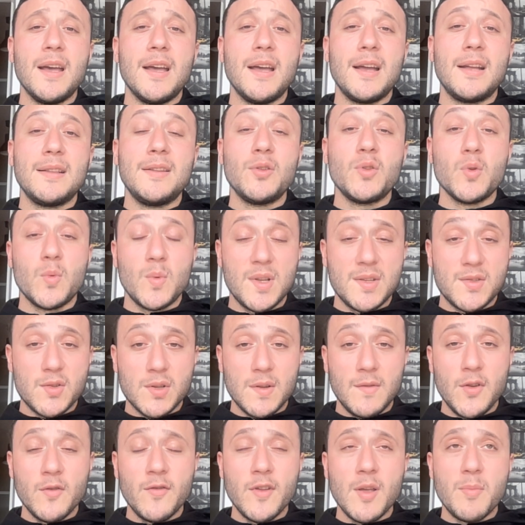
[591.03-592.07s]
Eh, detto
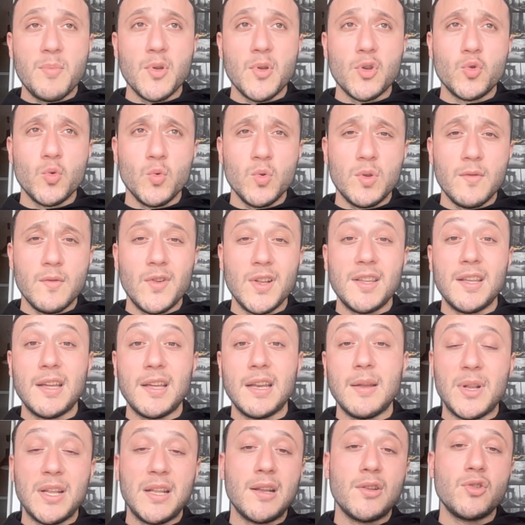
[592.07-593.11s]
questo, se il video vi è piaciuto
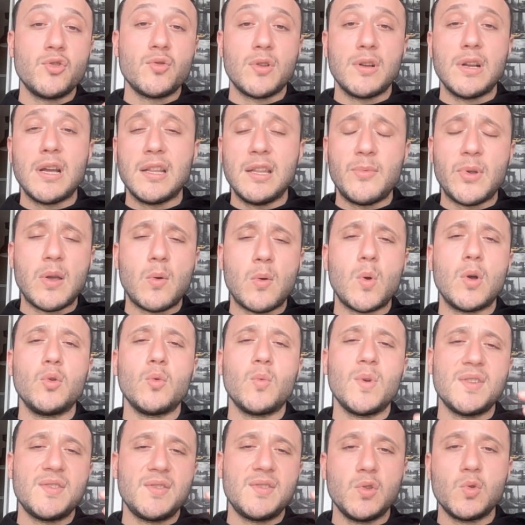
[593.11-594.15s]
potete rimanere aggiornati perché
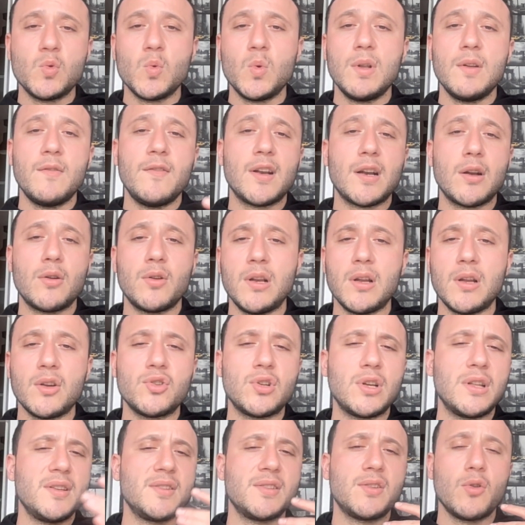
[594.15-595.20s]
quando questi tool verranno
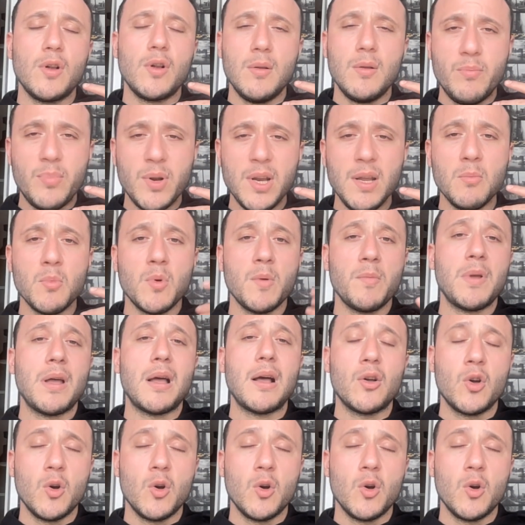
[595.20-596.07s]
rilasciati sarò il primo